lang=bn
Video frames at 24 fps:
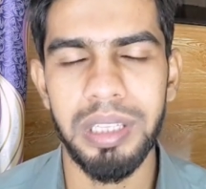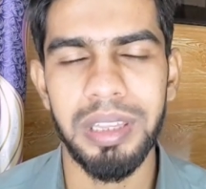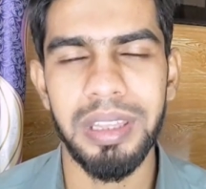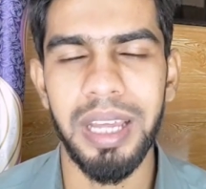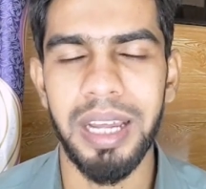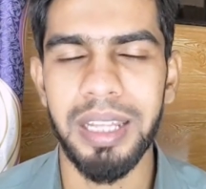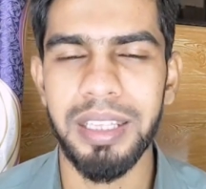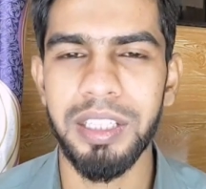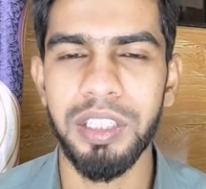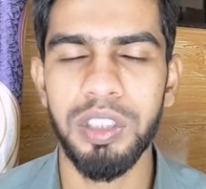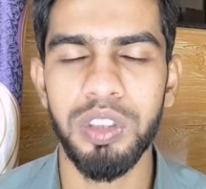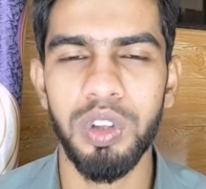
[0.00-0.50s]

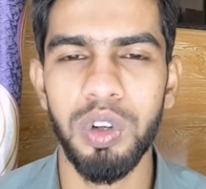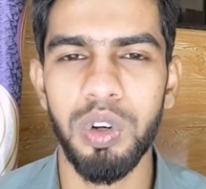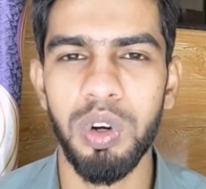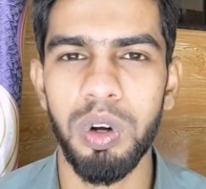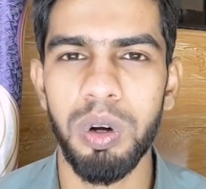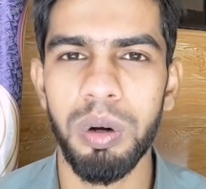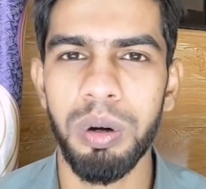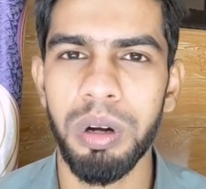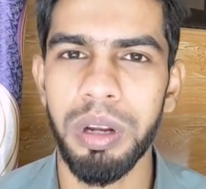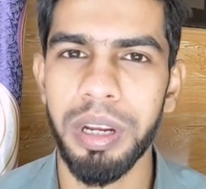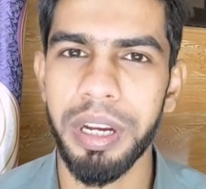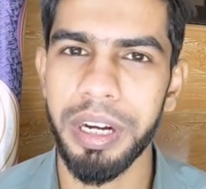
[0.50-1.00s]
তাদের জন্য
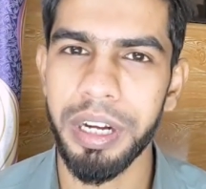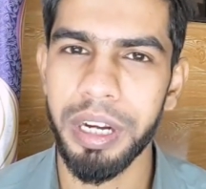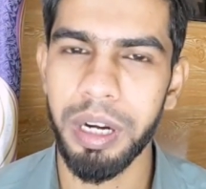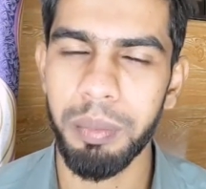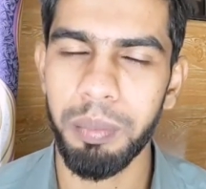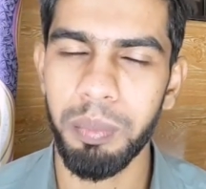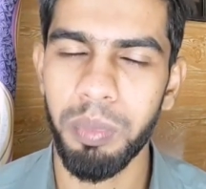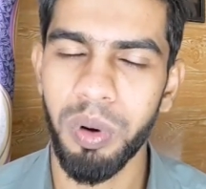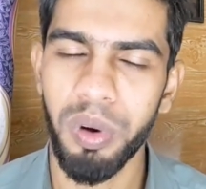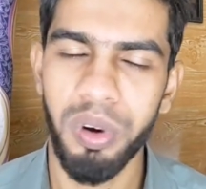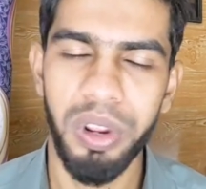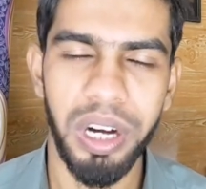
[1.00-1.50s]
এটা
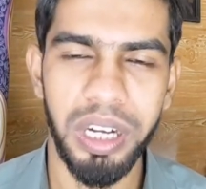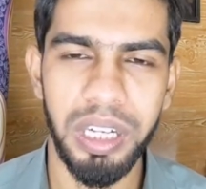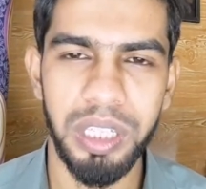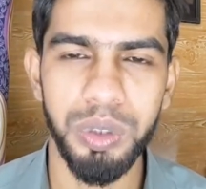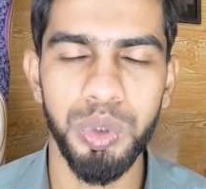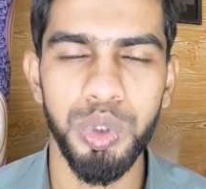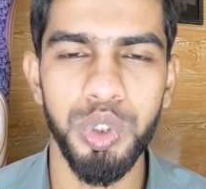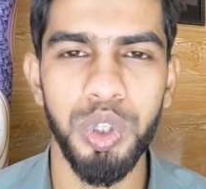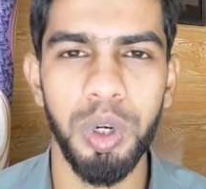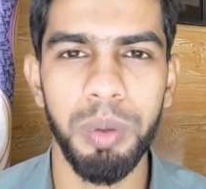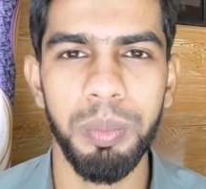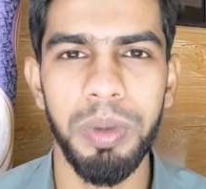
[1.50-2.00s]
বড় একটি
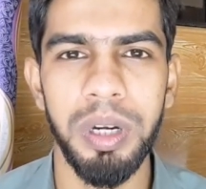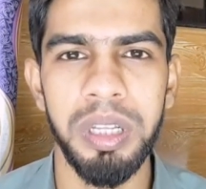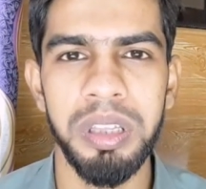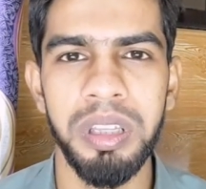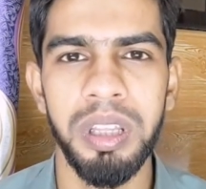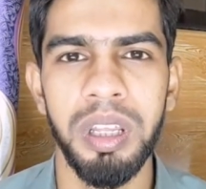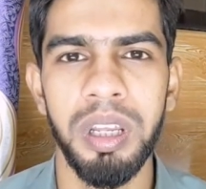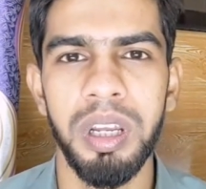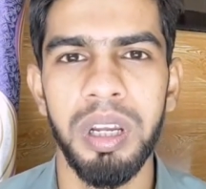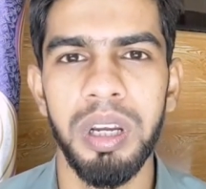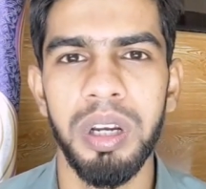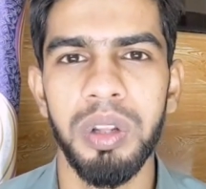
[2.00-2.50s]
দুঃসংবাদ
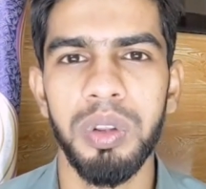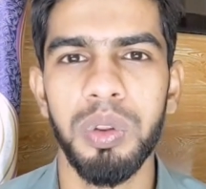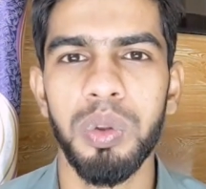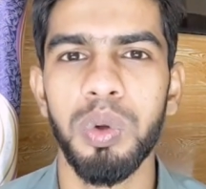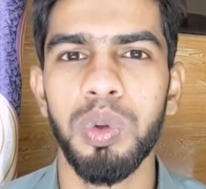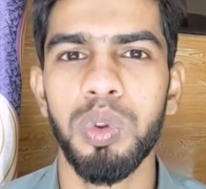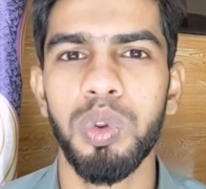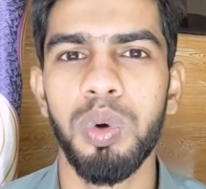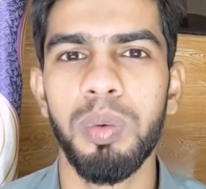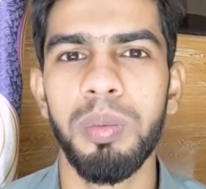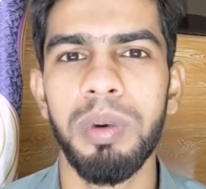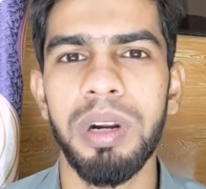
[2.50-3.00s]
তো
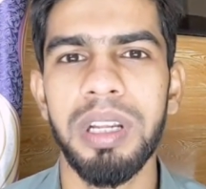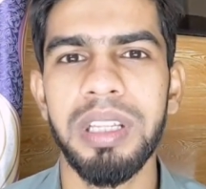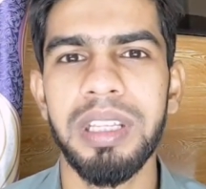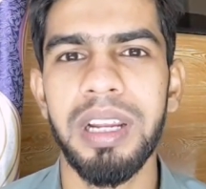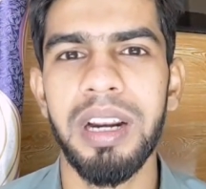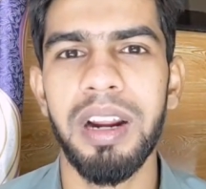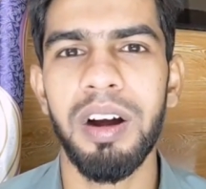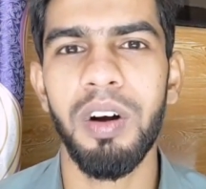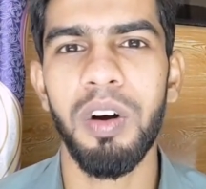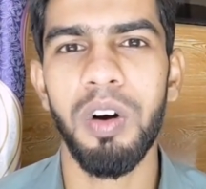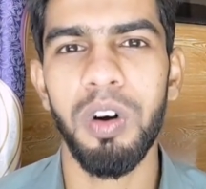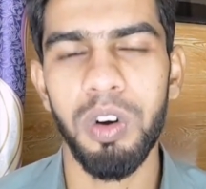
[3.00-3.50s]
তোমরা
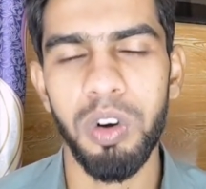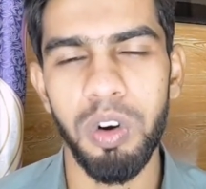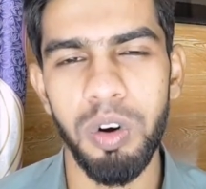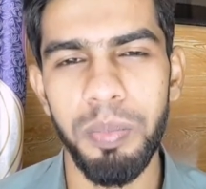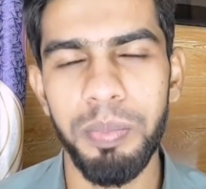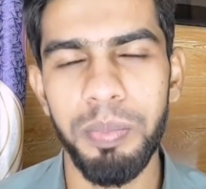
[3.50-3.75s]
যারা অটো